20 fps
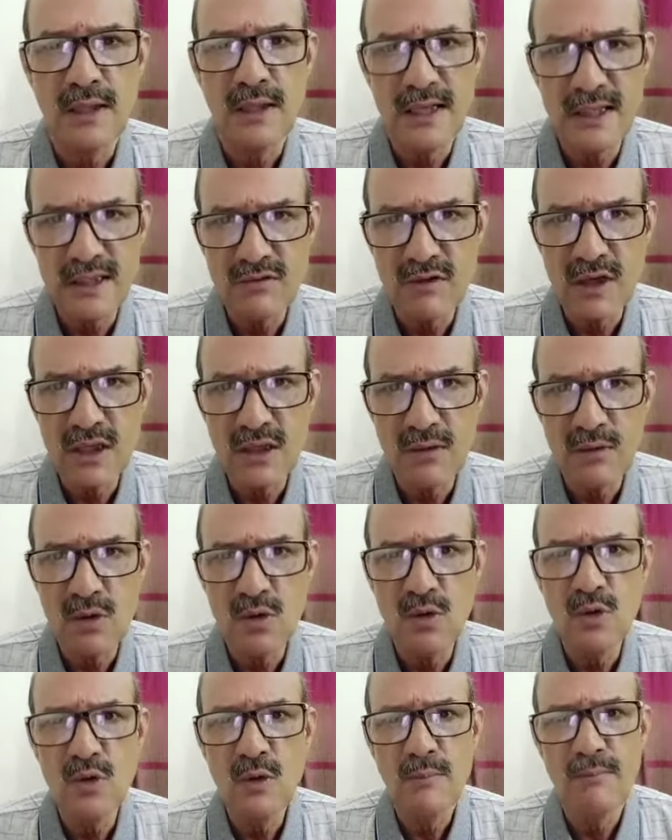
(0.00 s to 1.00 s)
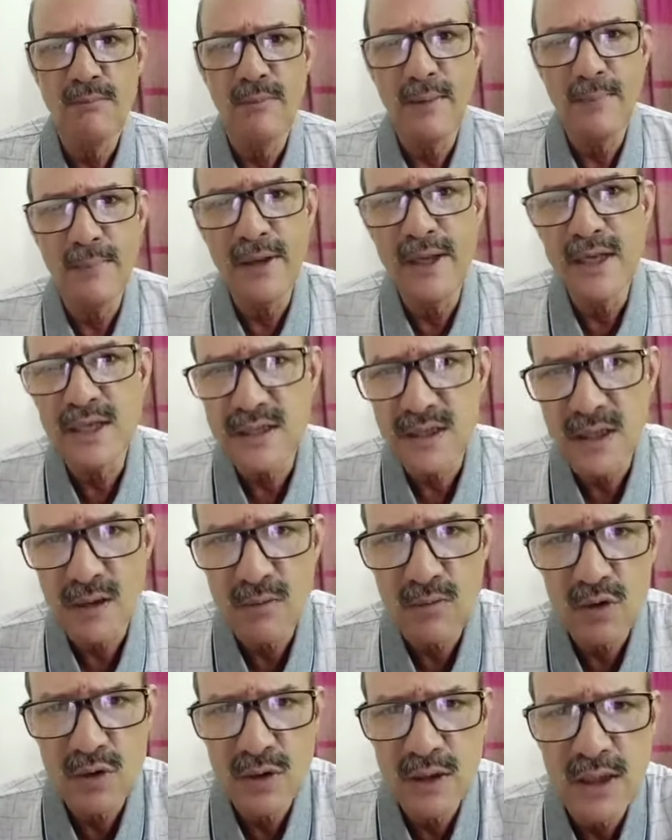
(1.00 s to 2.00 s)
ధన్యవాదములు మీ పిఎస్
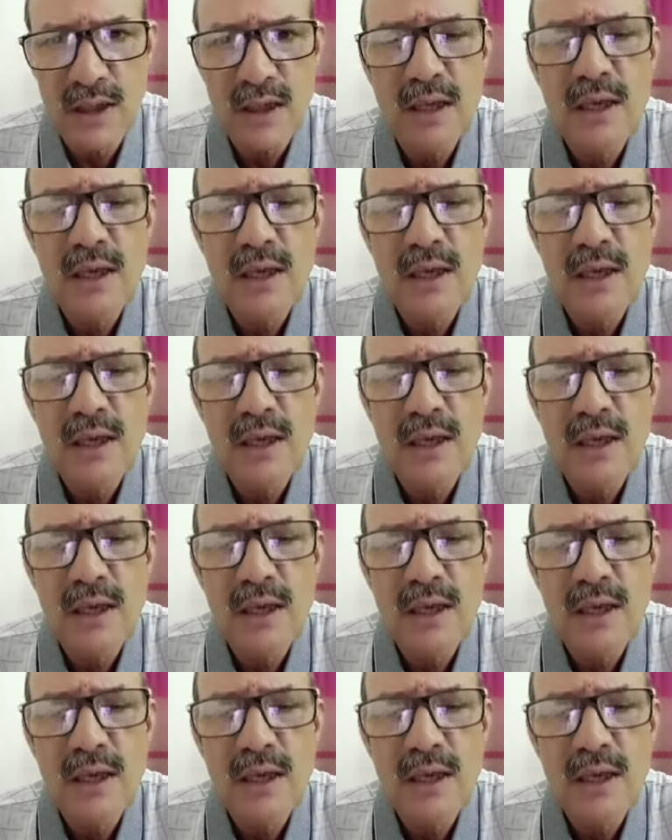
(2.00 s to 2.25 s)
సన్మూర్తి